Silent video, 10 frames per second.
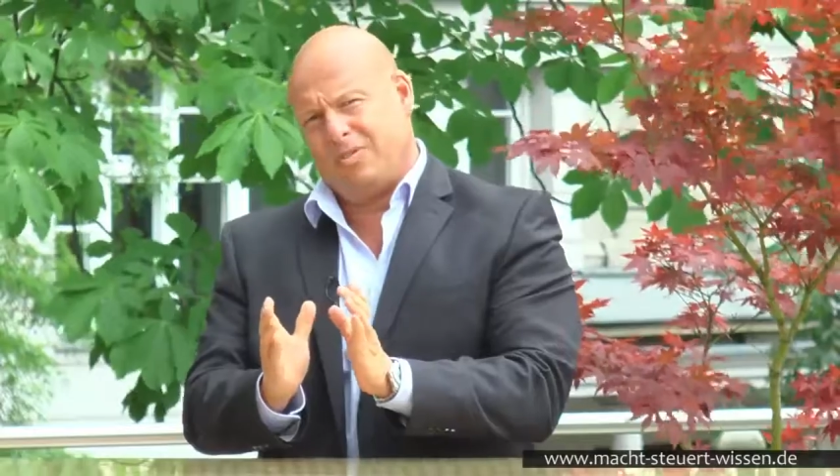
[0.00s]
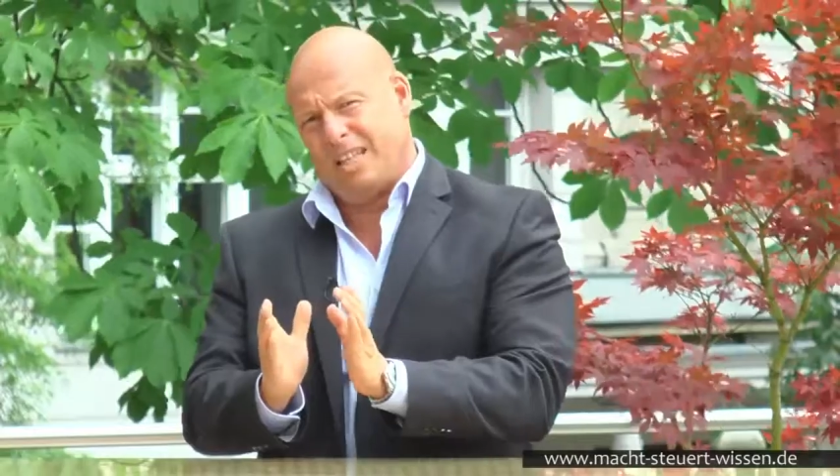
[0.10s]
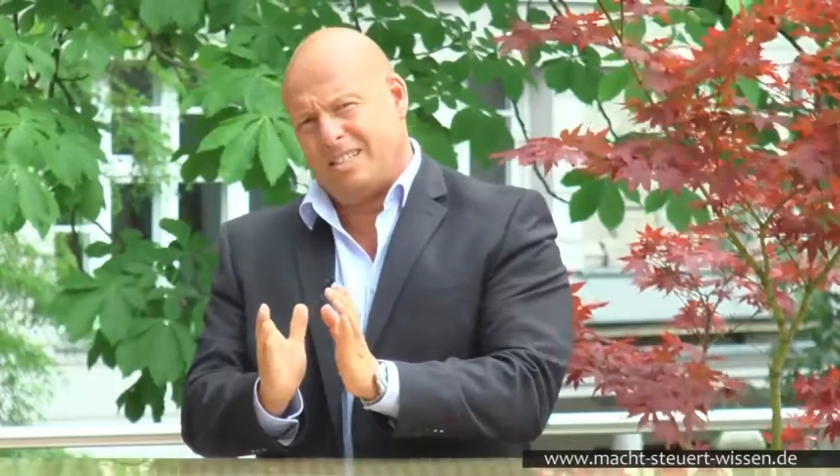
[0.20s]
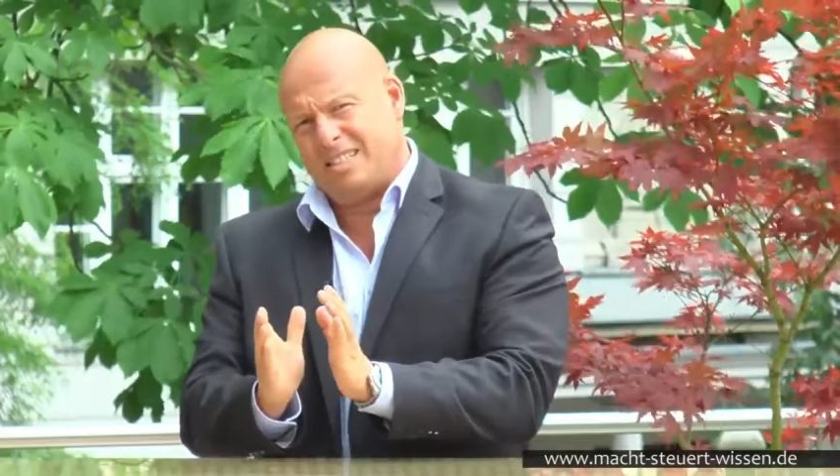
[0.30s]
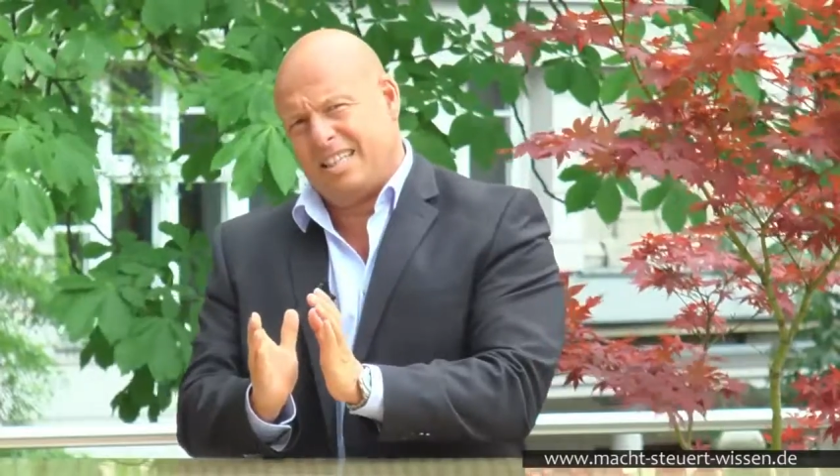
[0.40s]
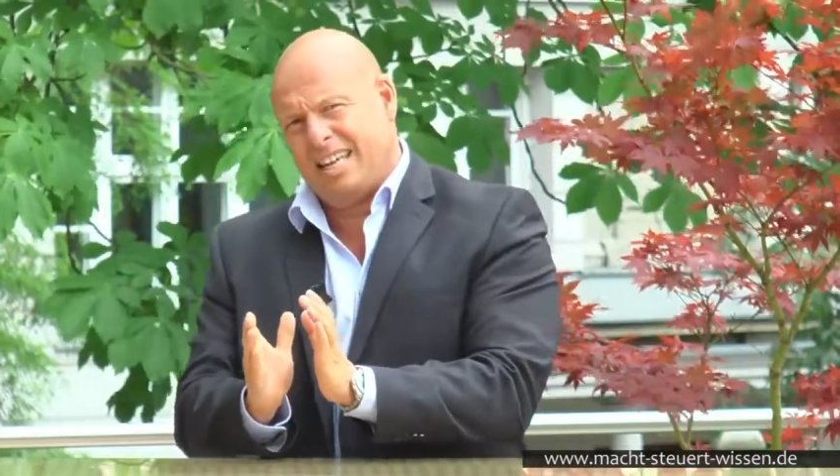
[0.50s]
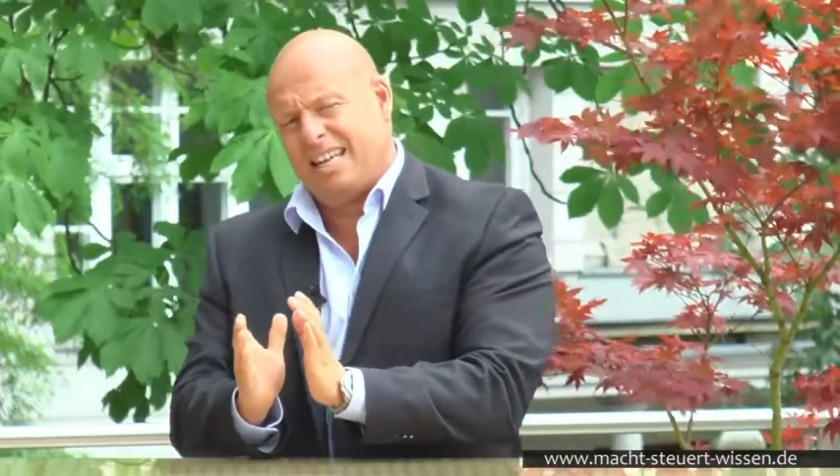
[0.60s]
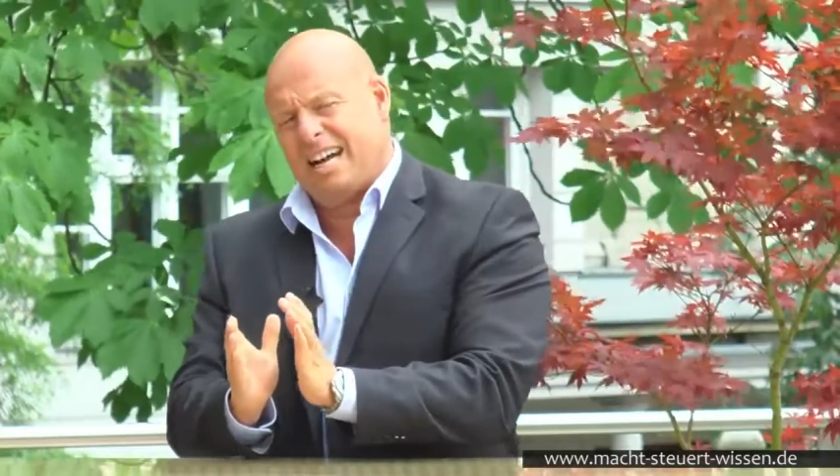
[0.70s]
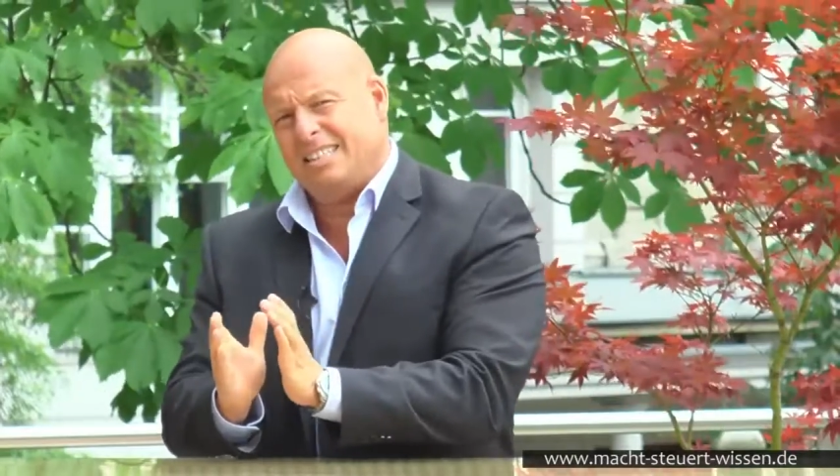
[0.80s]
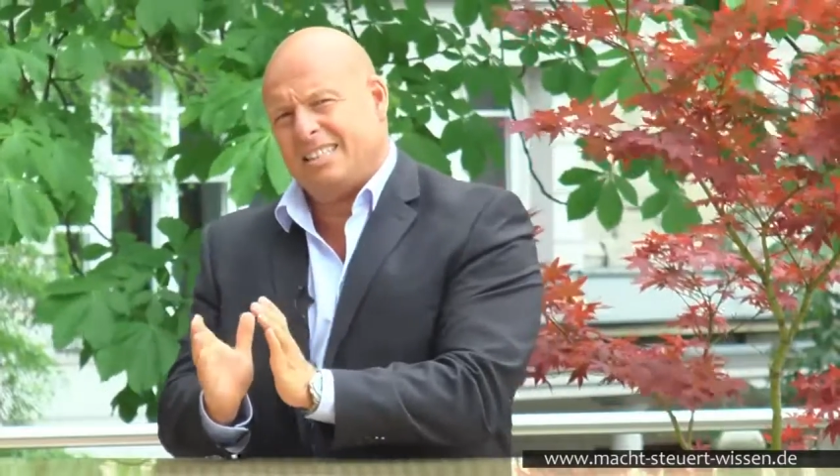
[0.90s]
ganz
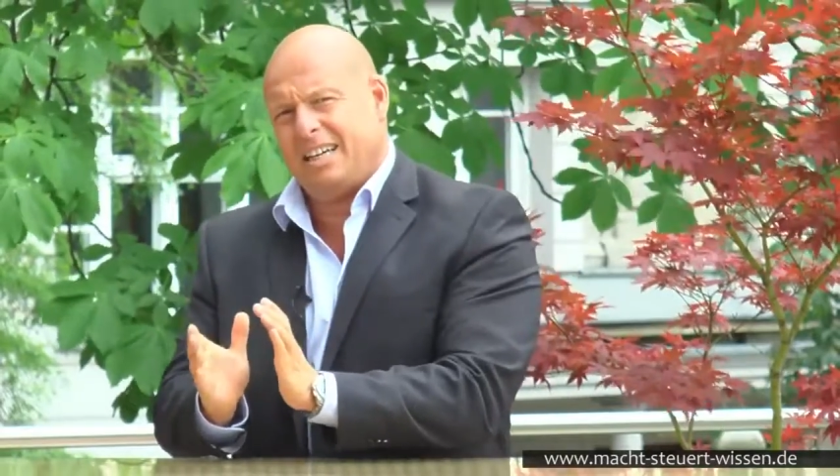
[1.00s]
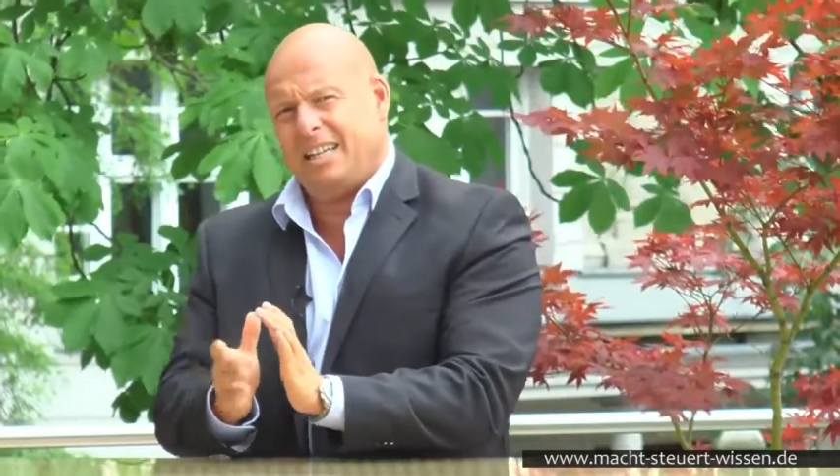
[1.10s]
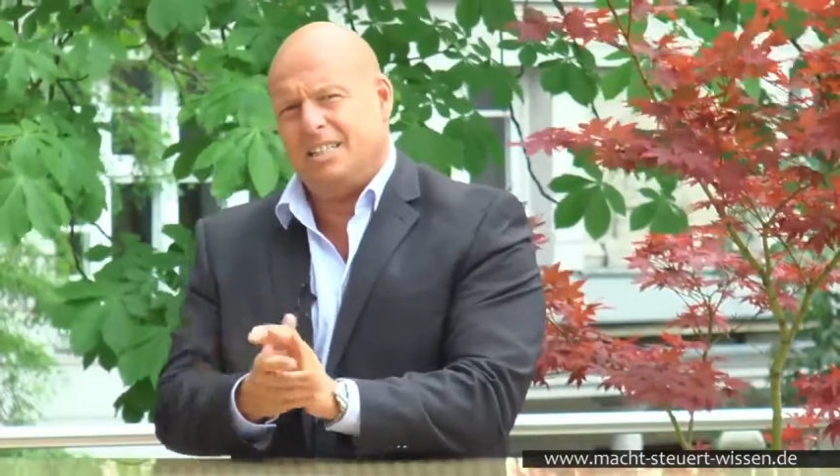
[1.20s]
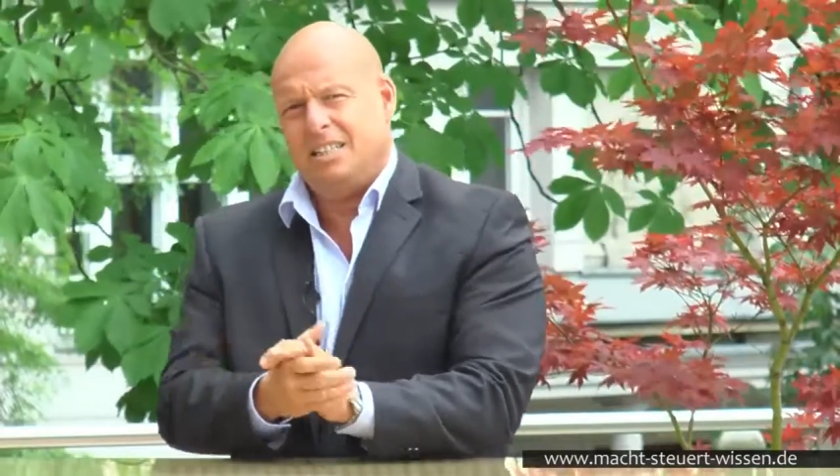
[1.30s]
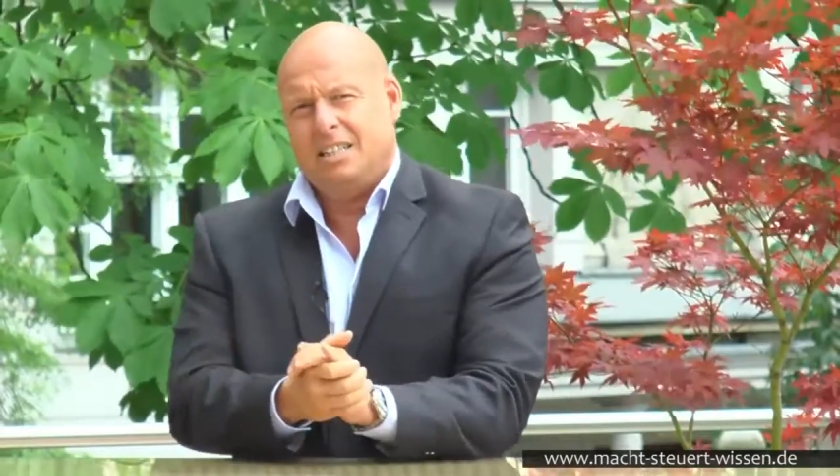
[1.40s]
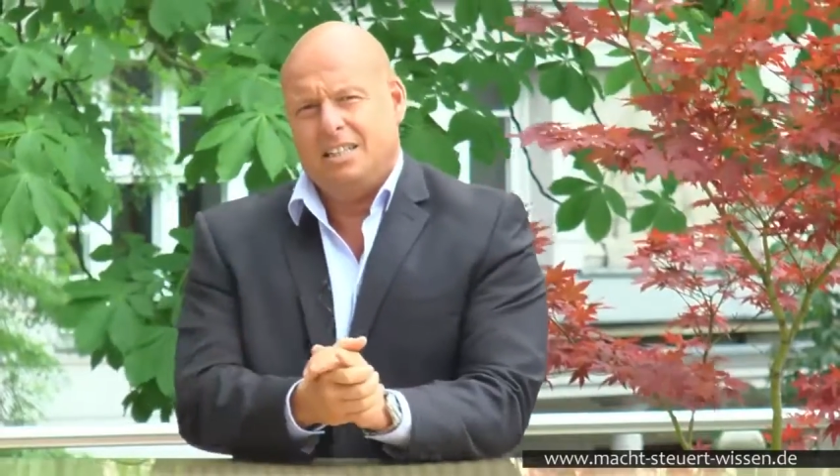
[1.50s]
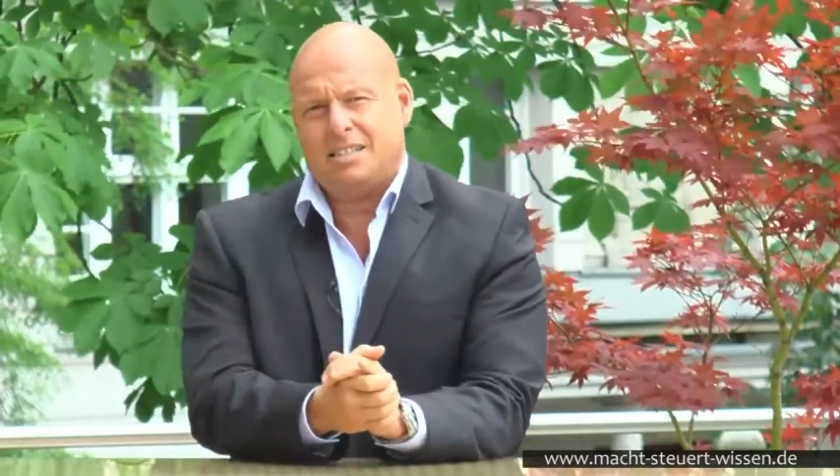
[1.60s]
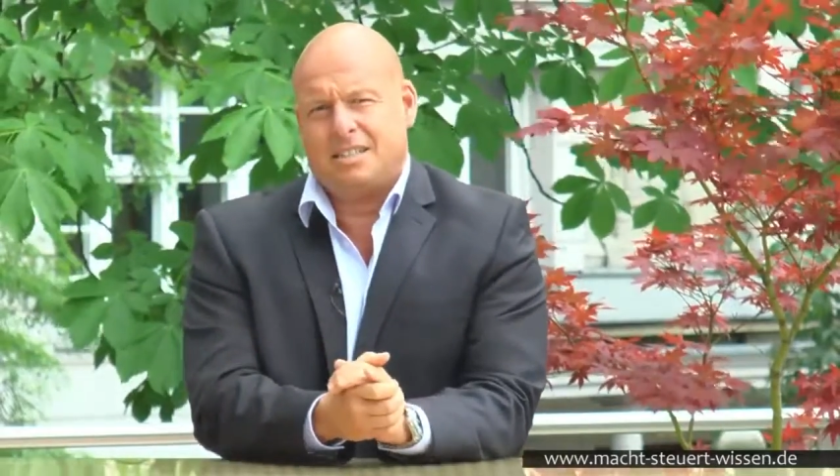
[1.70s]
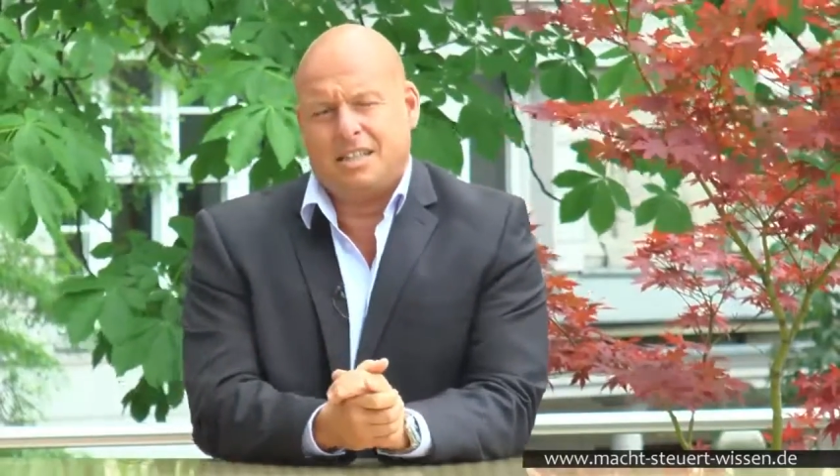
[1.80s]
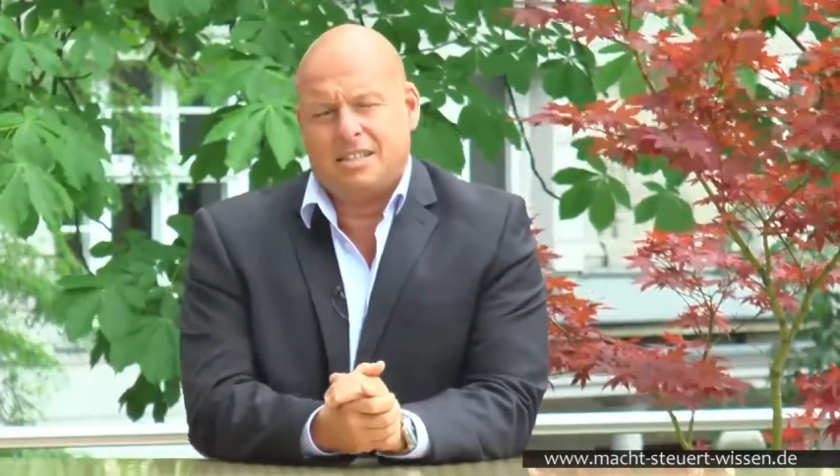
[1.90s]
geringer Anteil
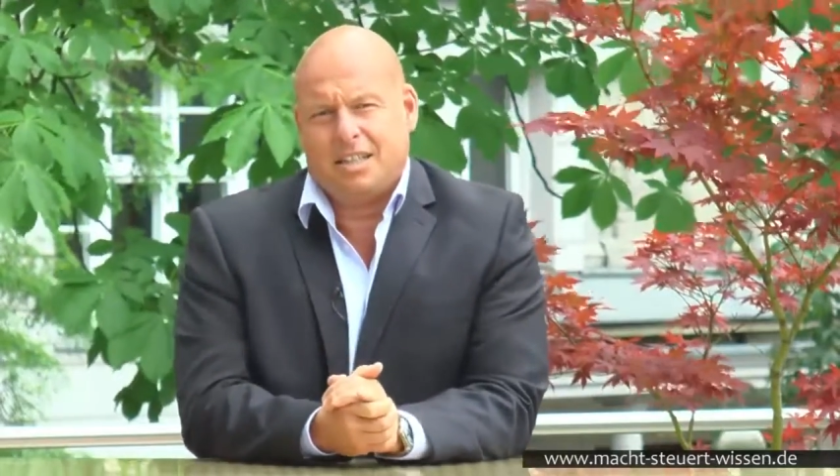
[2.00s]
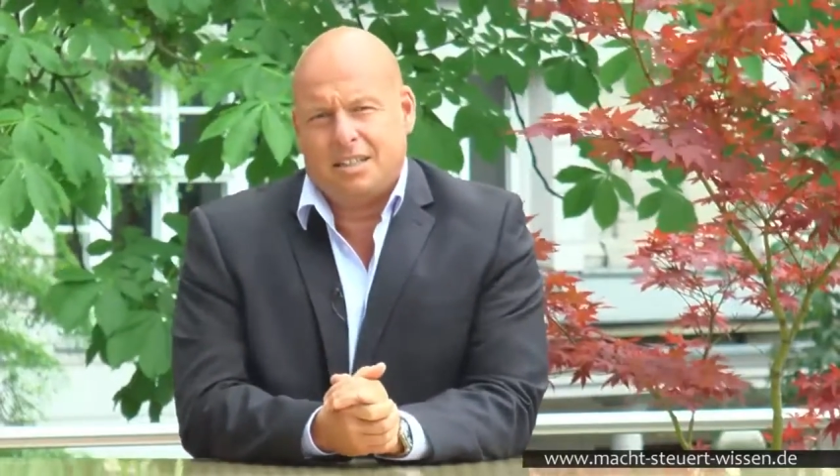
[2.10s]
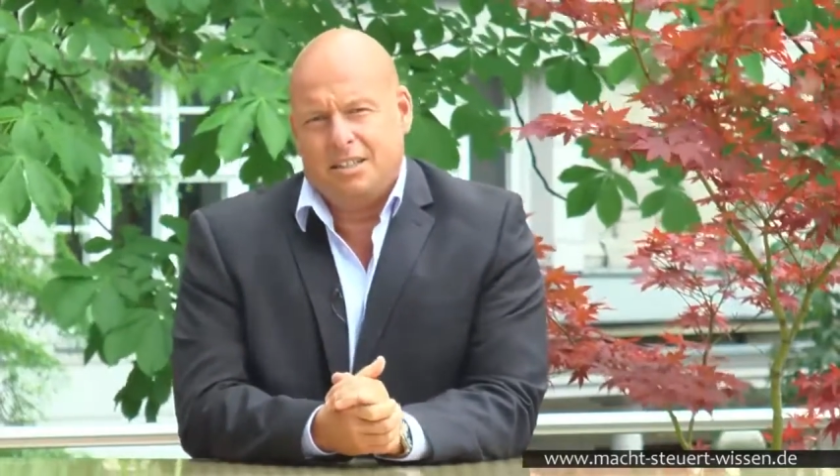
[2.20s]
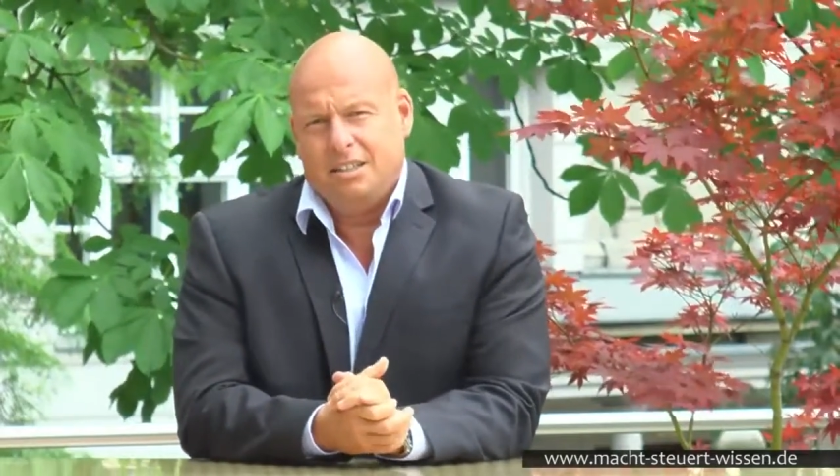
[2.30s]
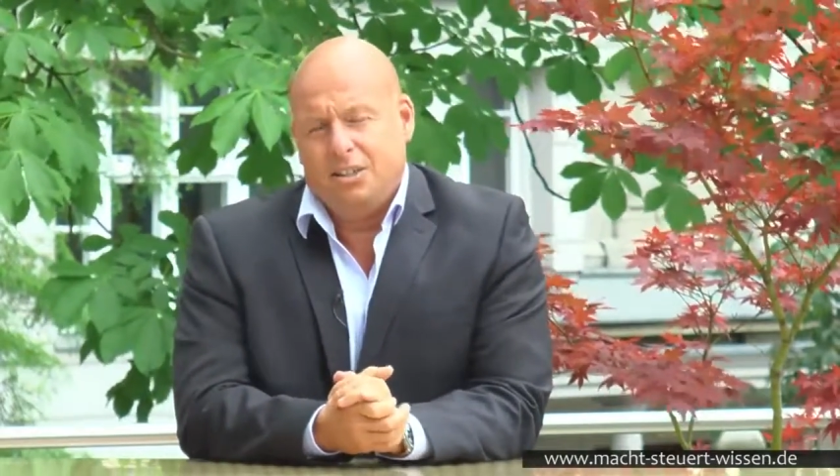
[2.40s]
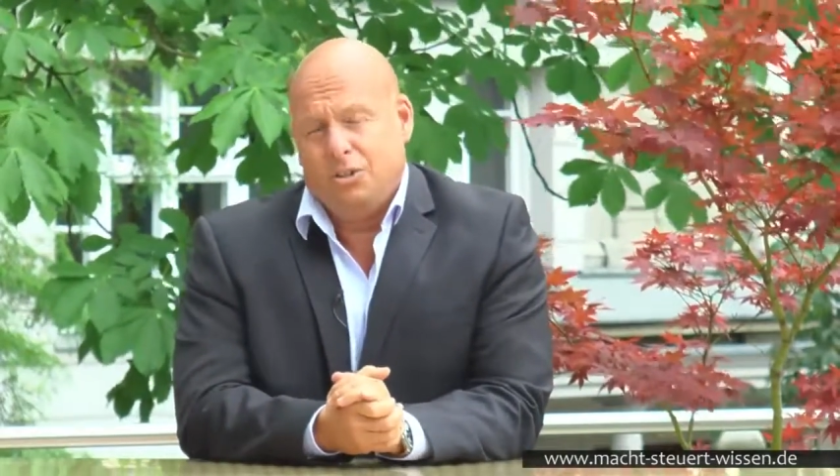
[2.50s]
ist Tatsache